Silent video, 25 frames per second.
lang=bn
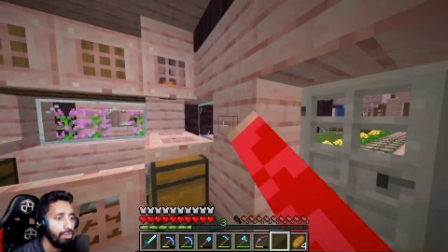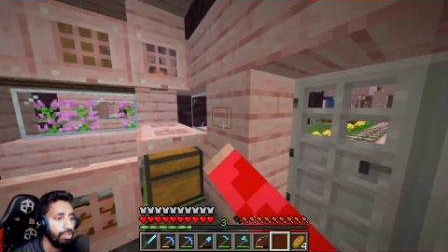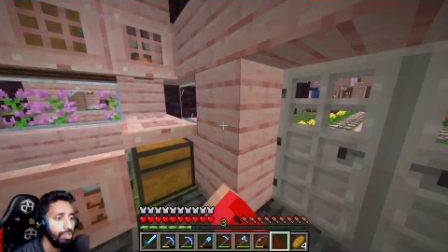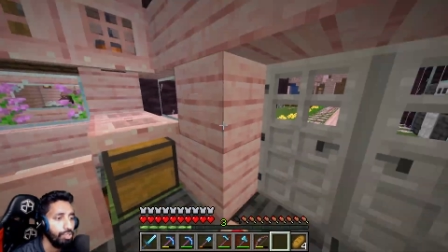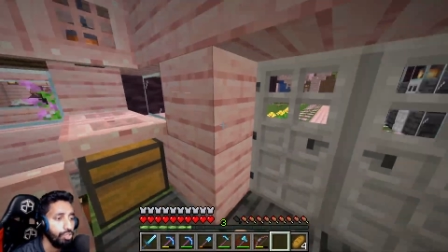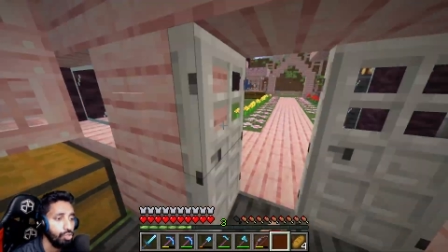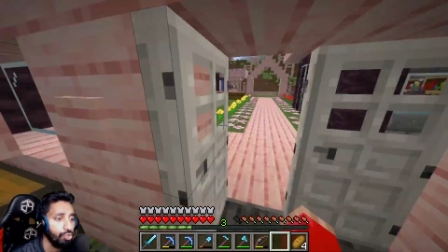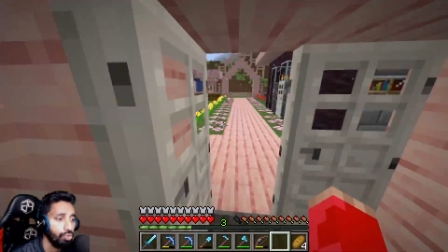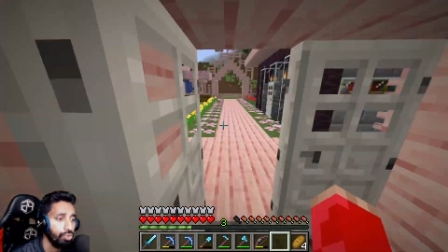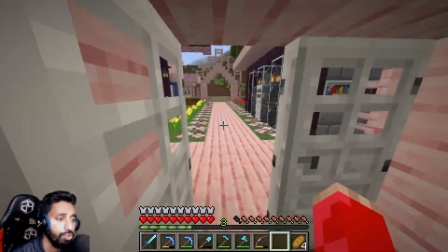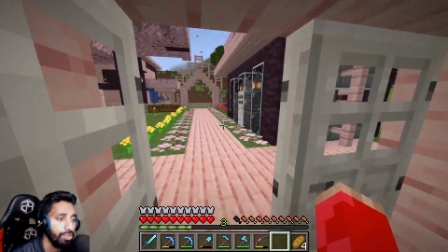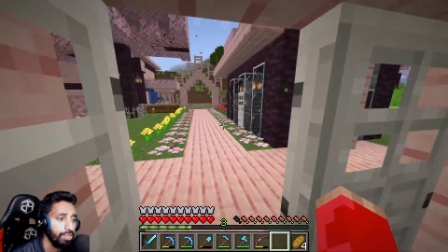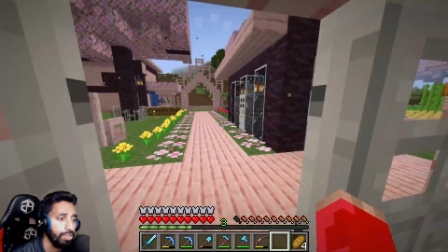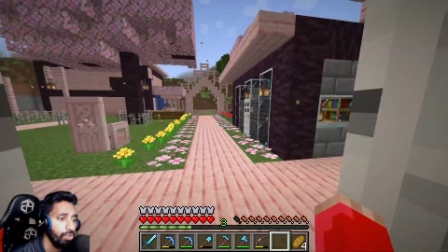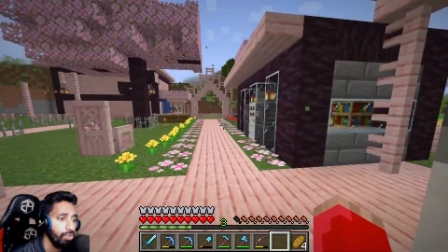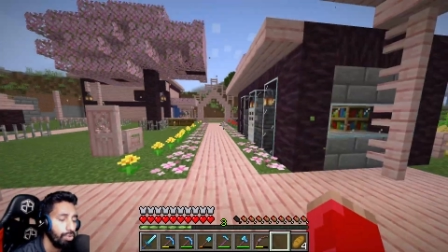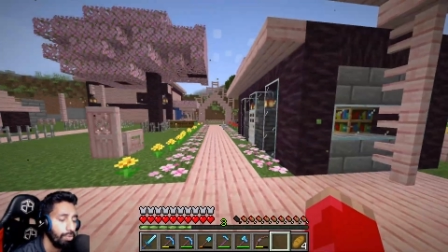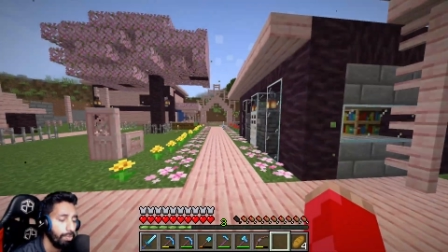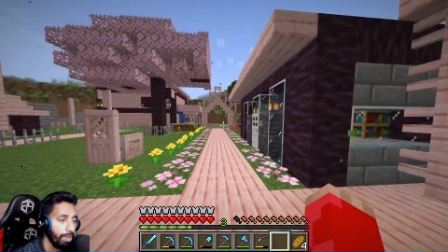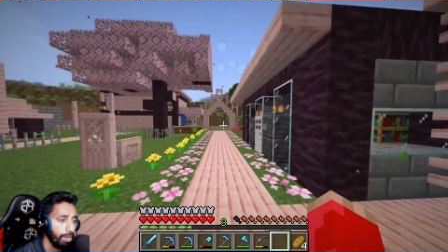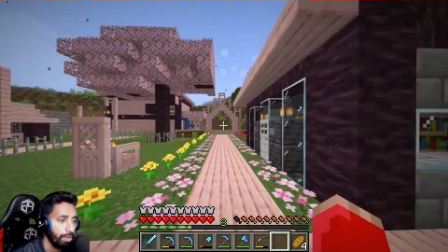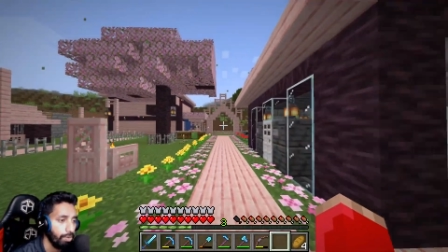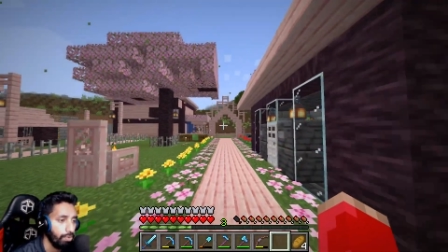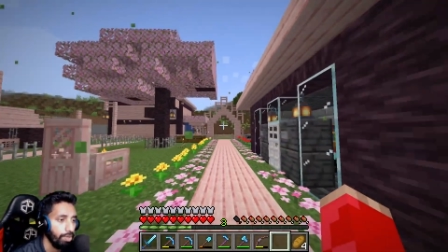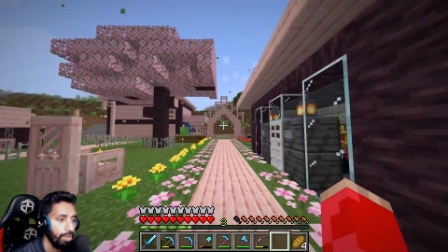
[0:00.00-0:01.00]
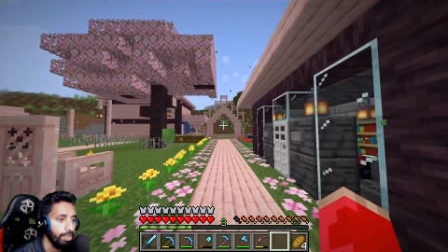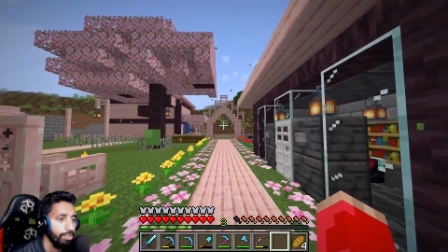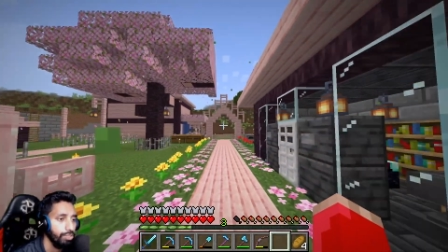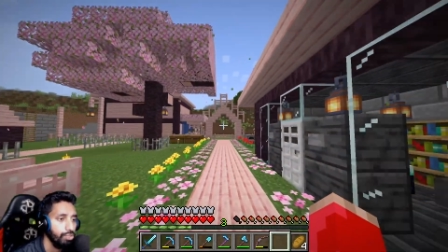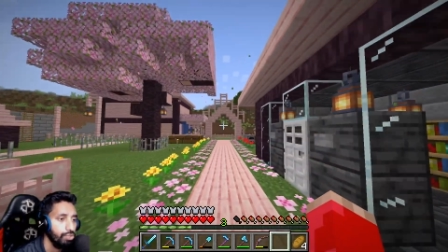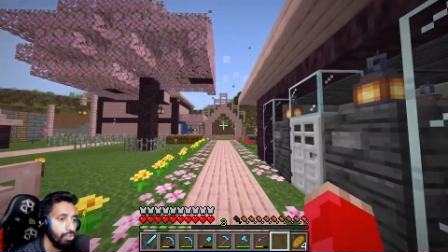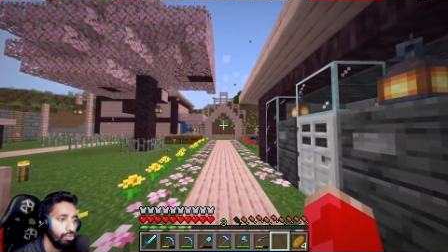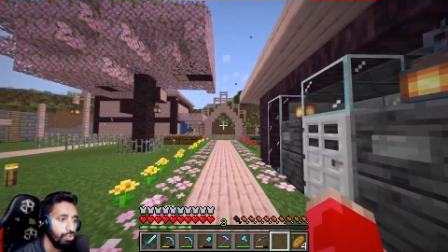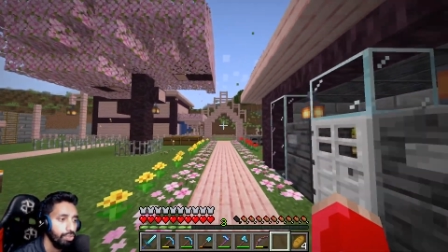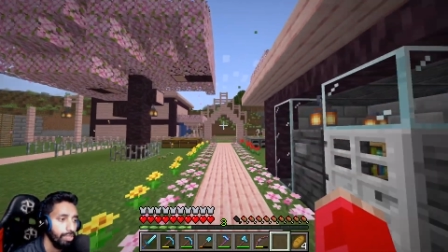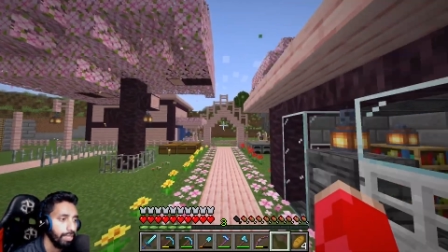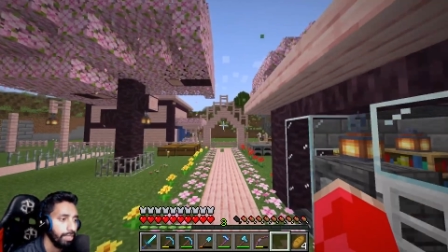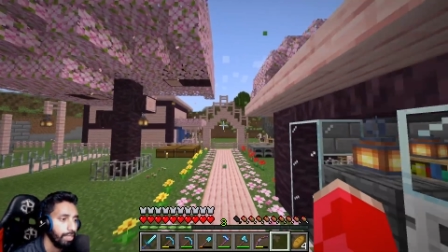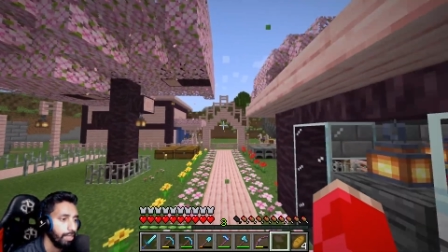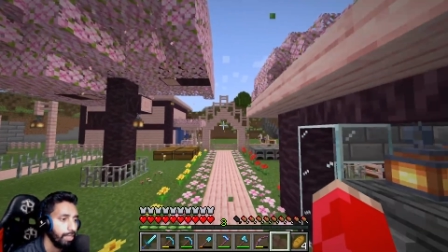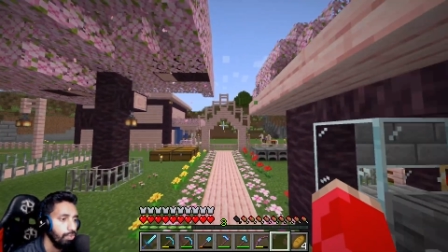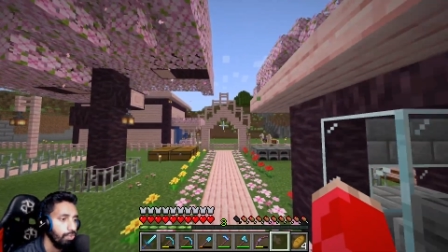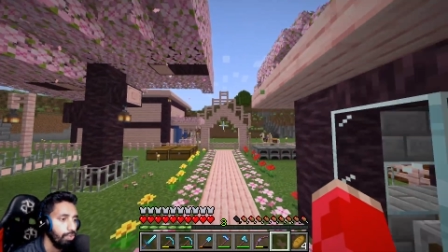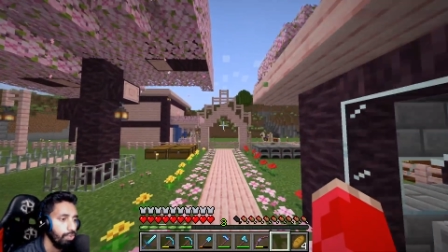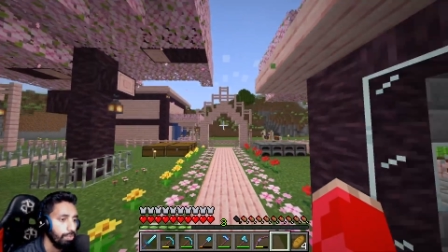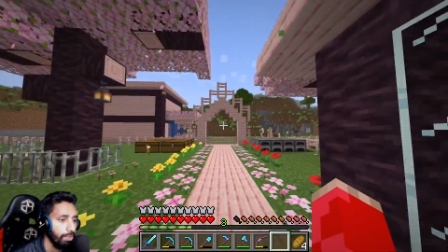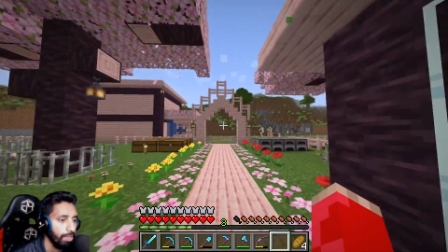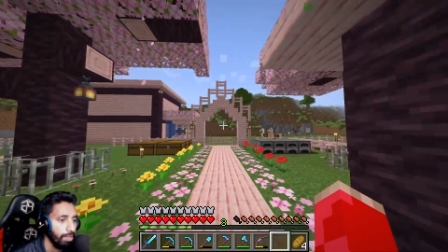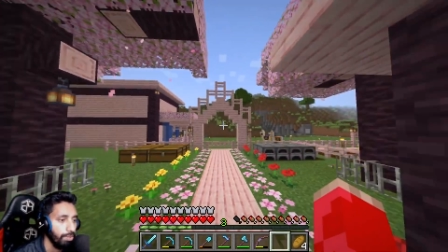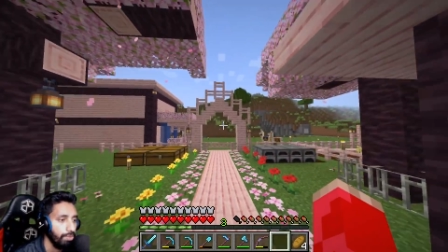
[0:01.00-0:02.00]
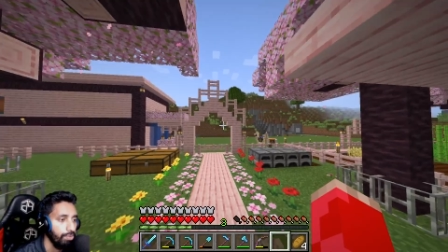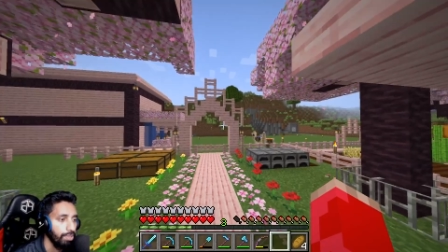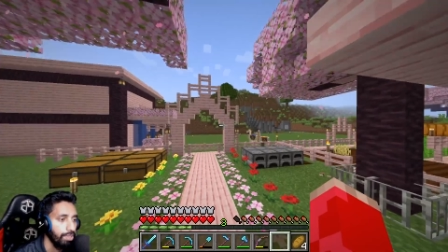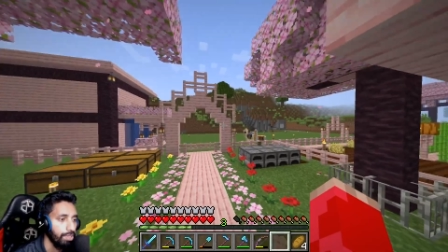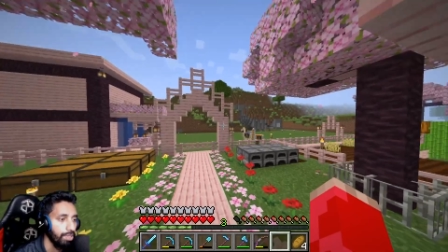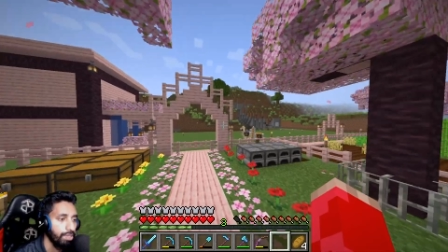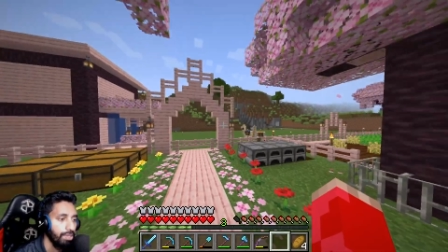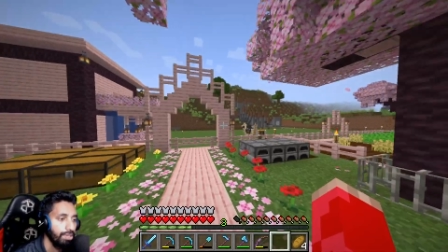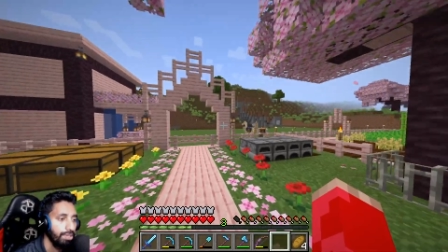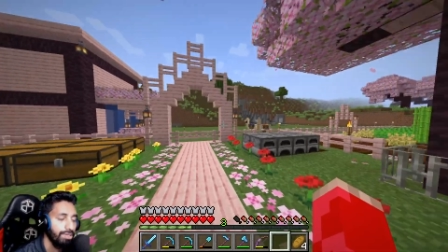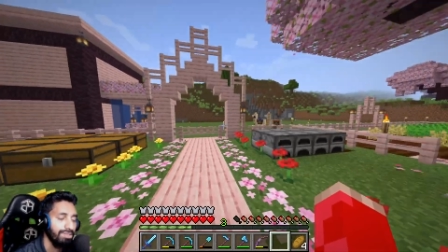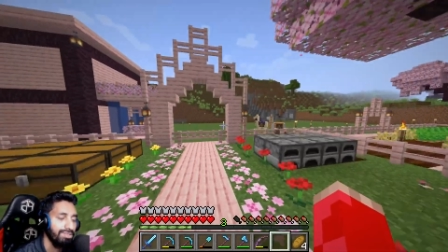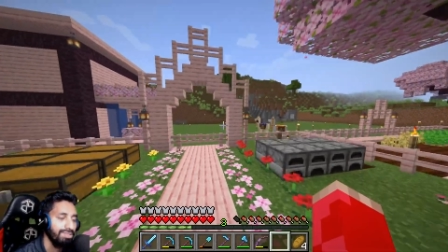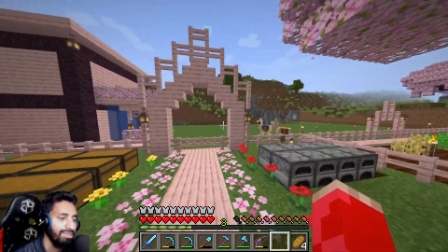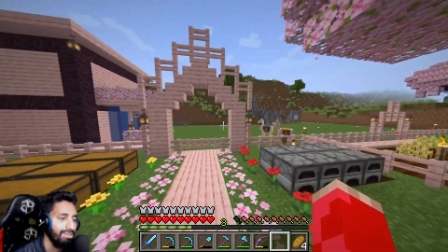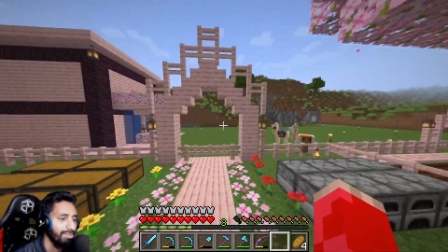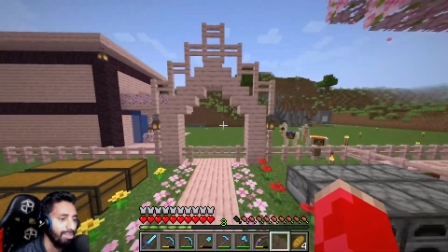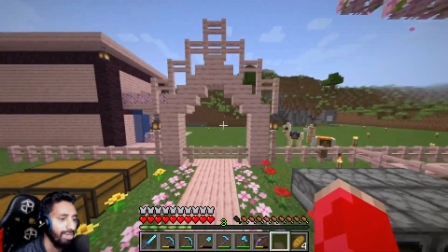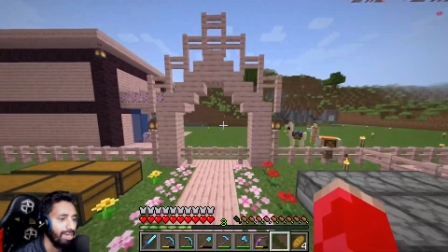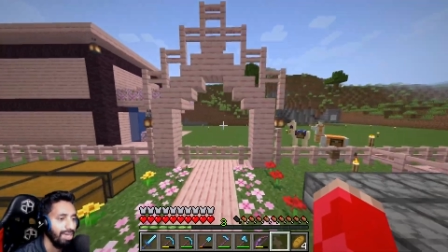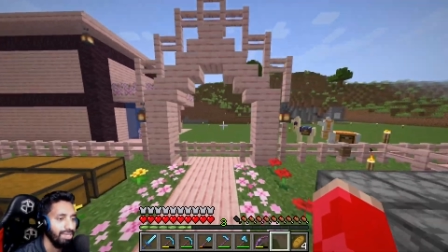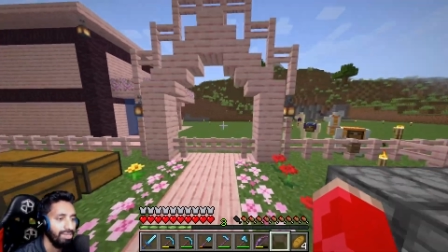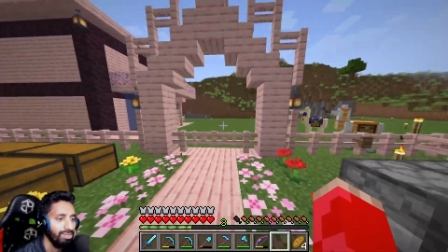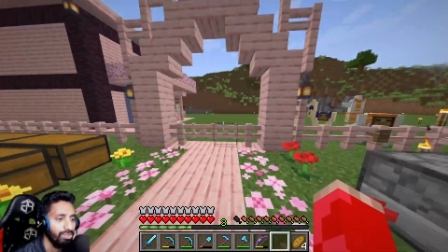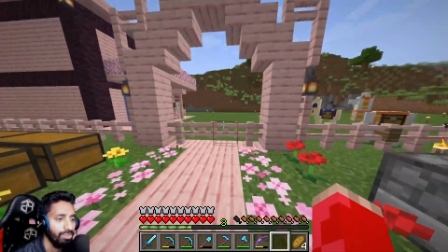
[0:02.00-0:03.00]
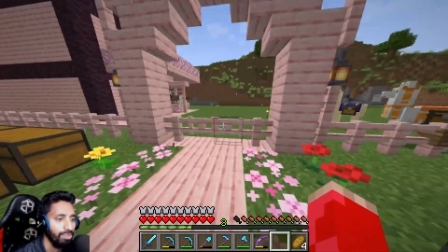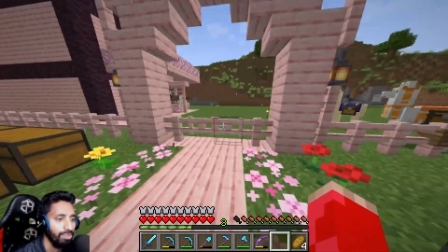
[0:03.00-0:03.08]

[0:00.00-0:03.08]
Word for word: স্টোন দিয়ে ঘর বানাও না স্টোন দিয়ে একটা ঘর বানাও ভাই তোমাদের